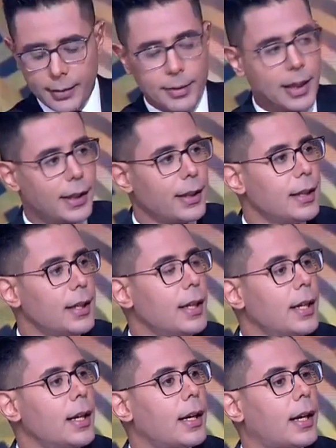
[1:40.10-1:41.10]
لكن
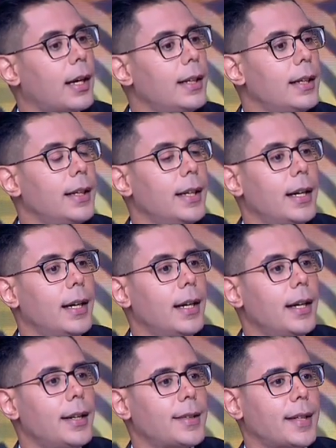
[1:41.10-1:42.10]
خلي
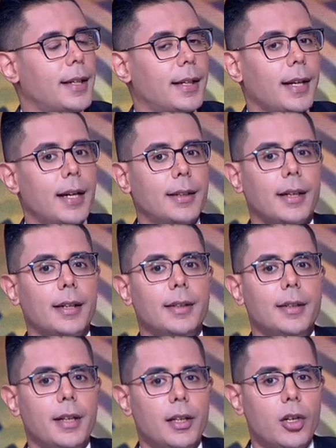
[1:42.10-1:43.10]
نسلك أعتقد
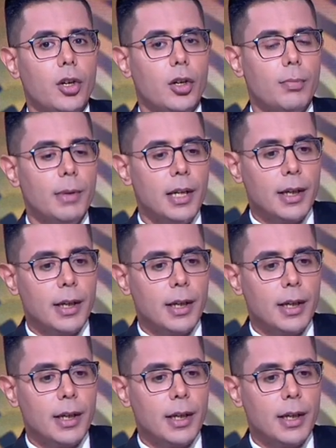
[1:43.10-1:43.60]
أن اليوم